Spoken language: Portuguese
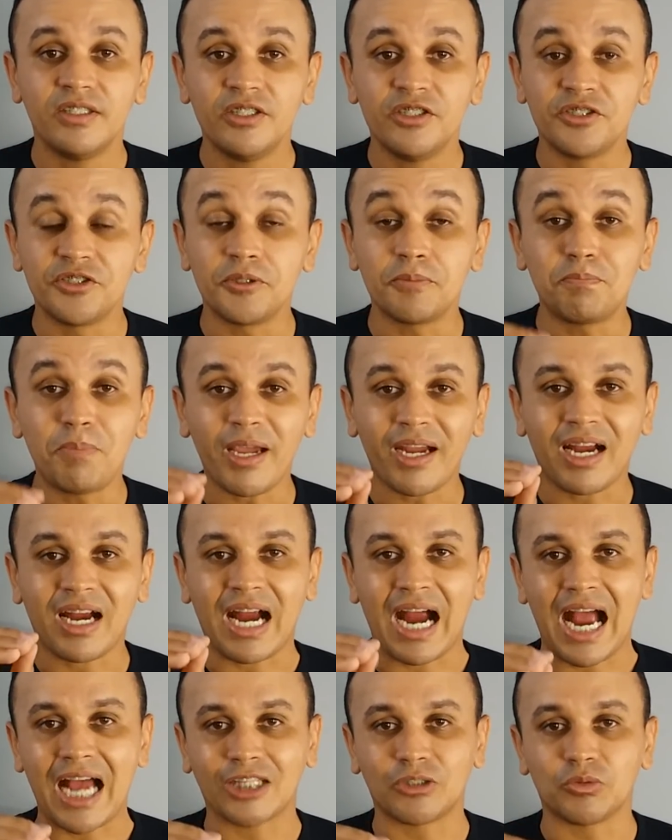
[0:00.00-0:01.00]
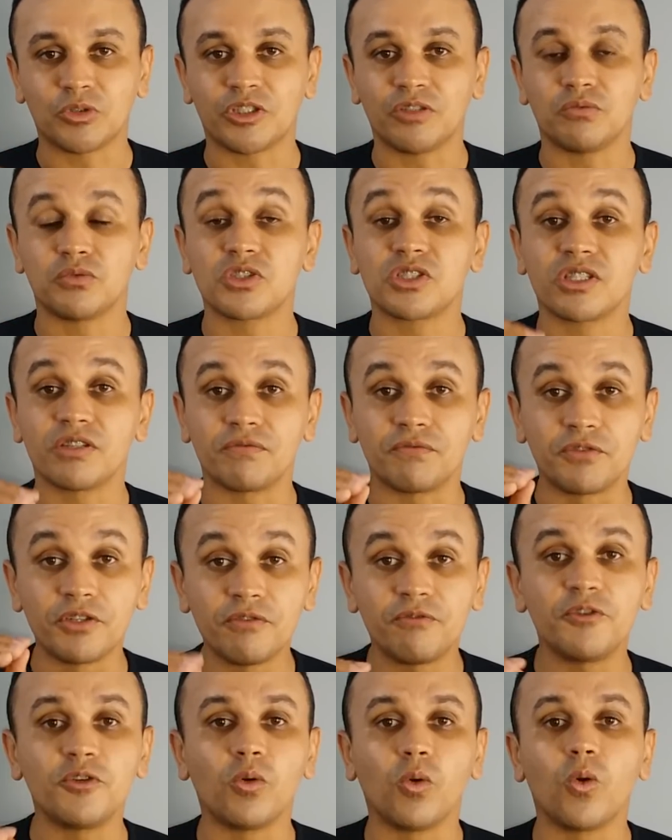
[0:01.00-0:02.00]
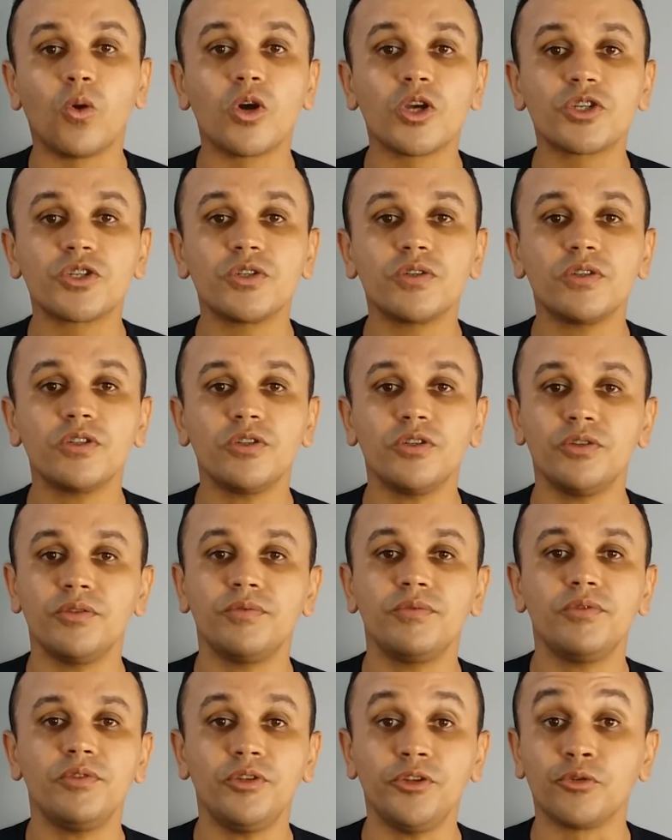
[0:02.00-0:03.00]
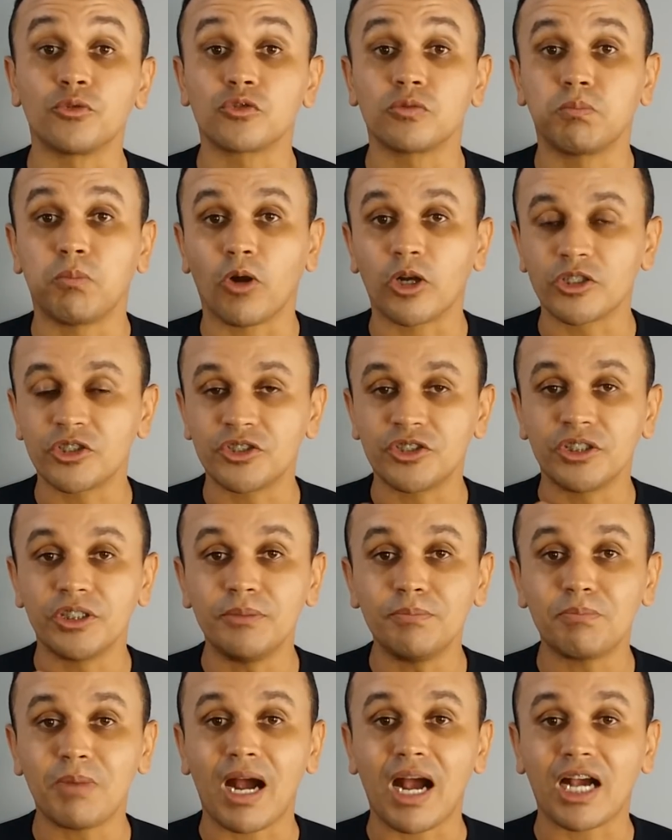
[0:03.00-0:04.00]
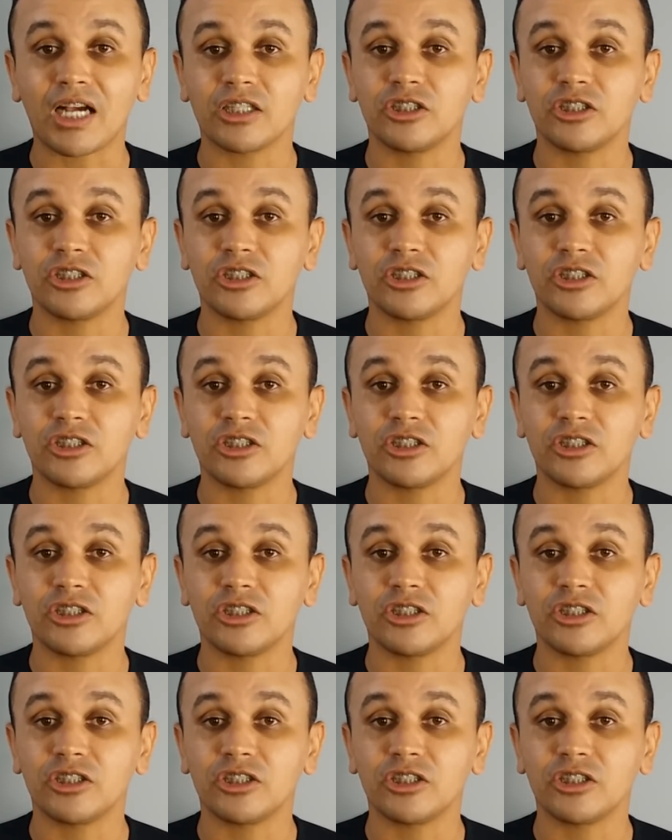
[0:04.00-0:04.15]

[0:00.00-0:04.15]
de pecado que você vive hoje, Deus pode te limpar.